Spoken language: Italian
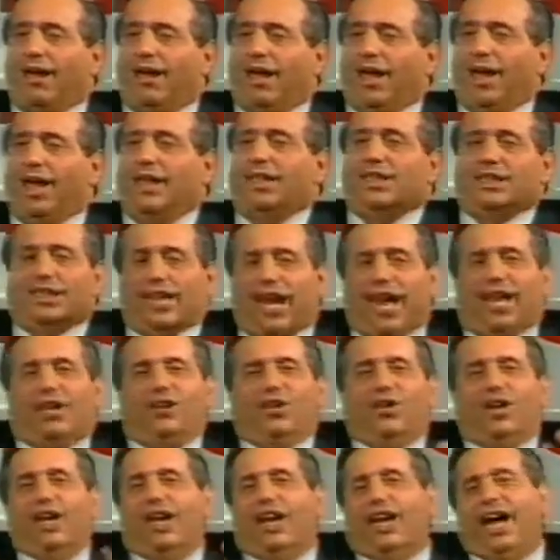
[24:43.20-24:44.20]

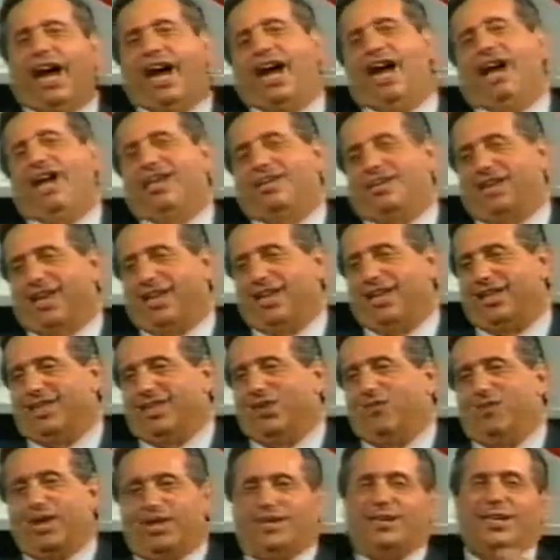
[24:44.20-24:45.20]
entrando in casa di
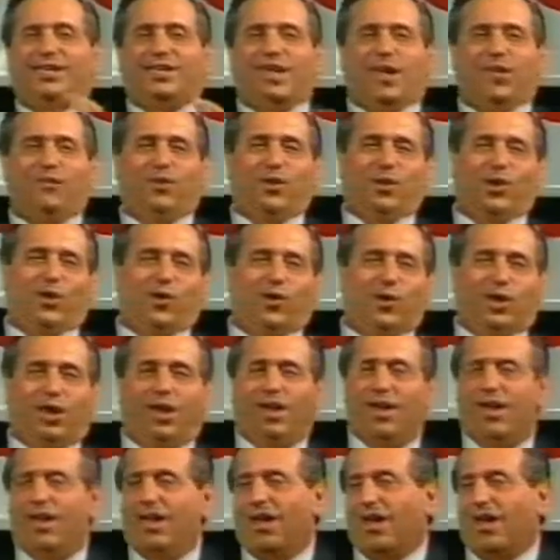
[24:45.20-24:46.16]
questi servitori